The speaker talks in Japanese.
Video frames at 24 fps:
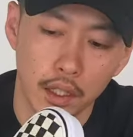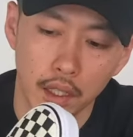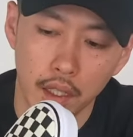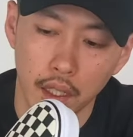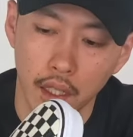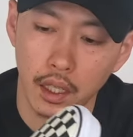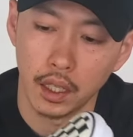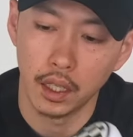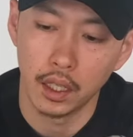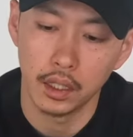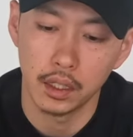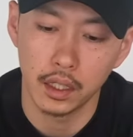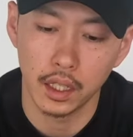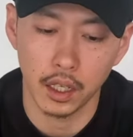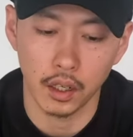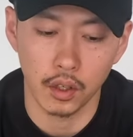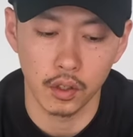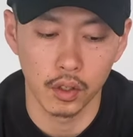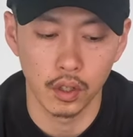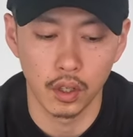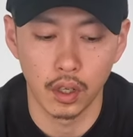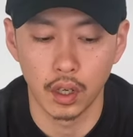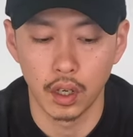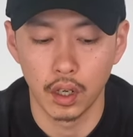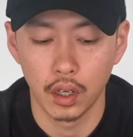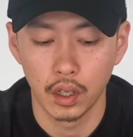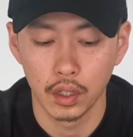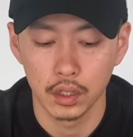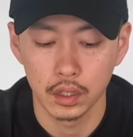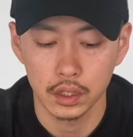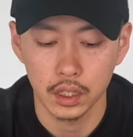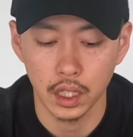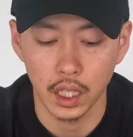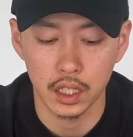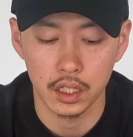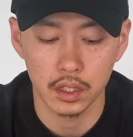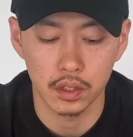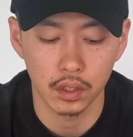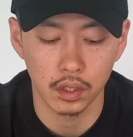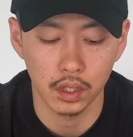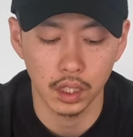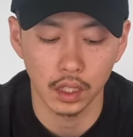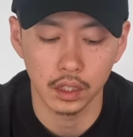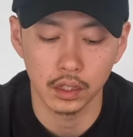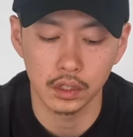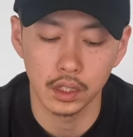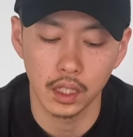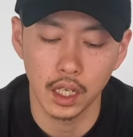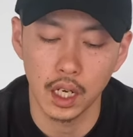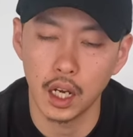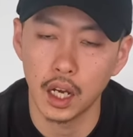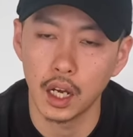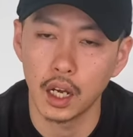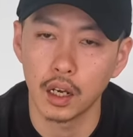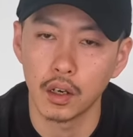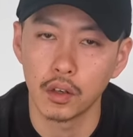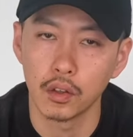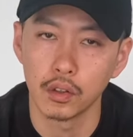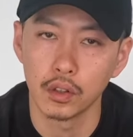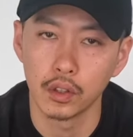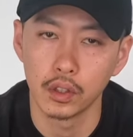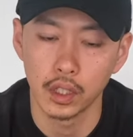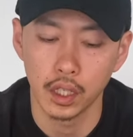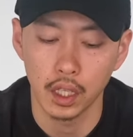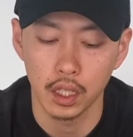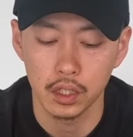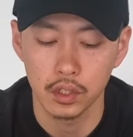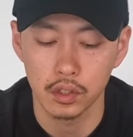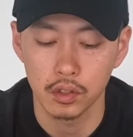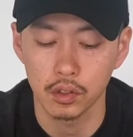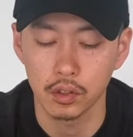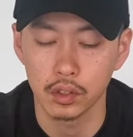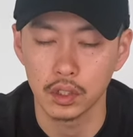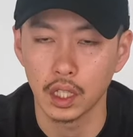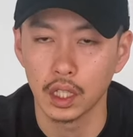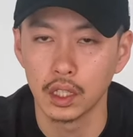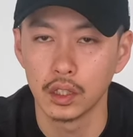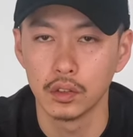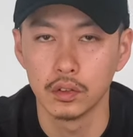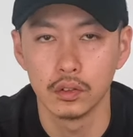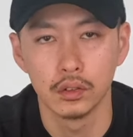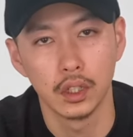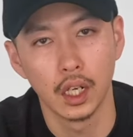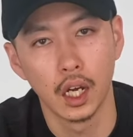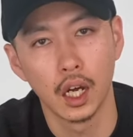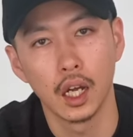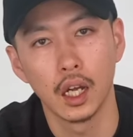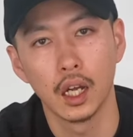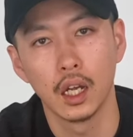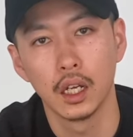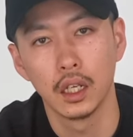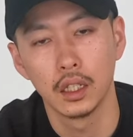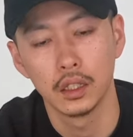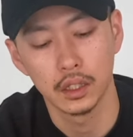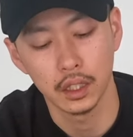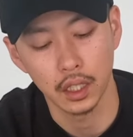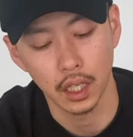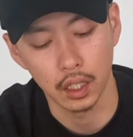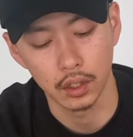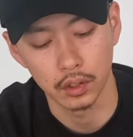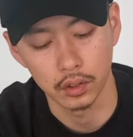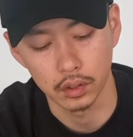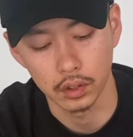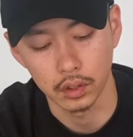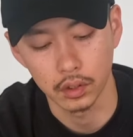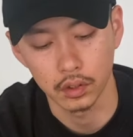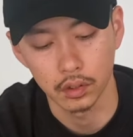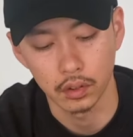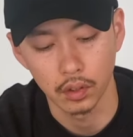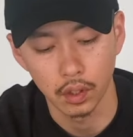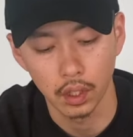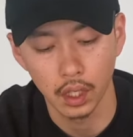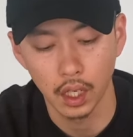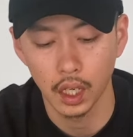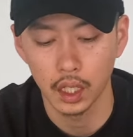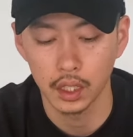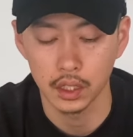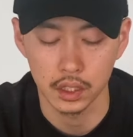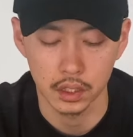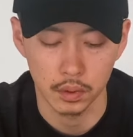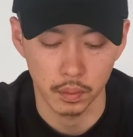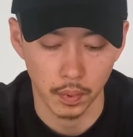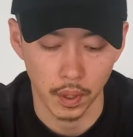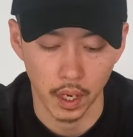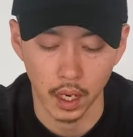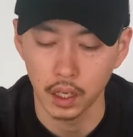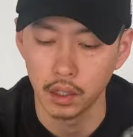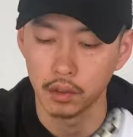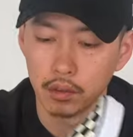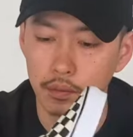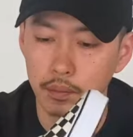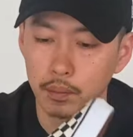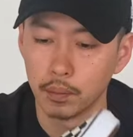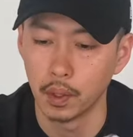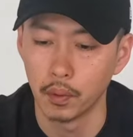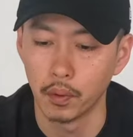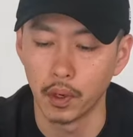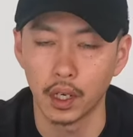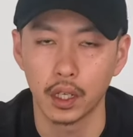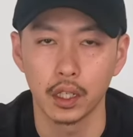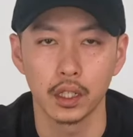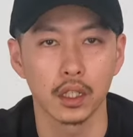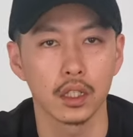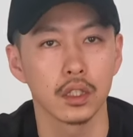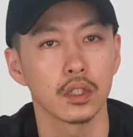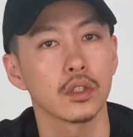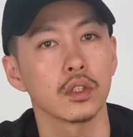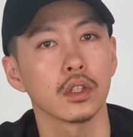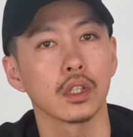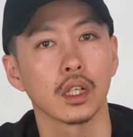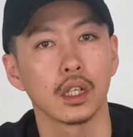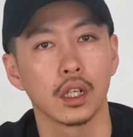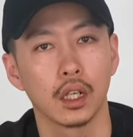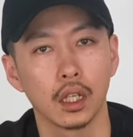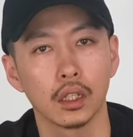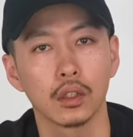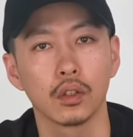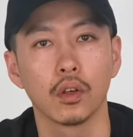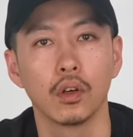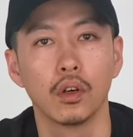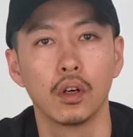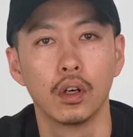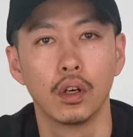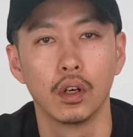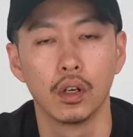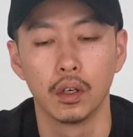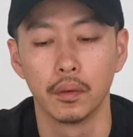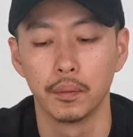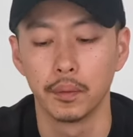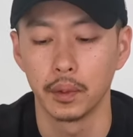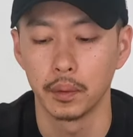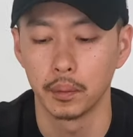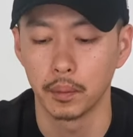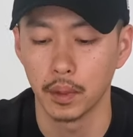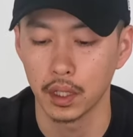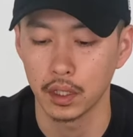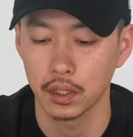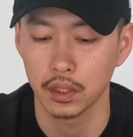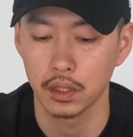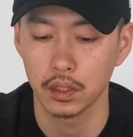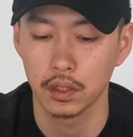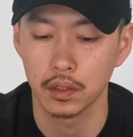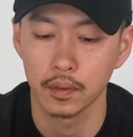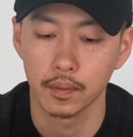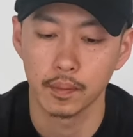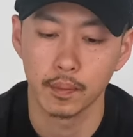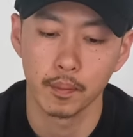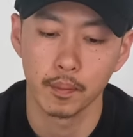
えー、でこのサイズのタグがこのね終端の裏にあるっていうのが一番、まあ、分かりやすいかなと思います。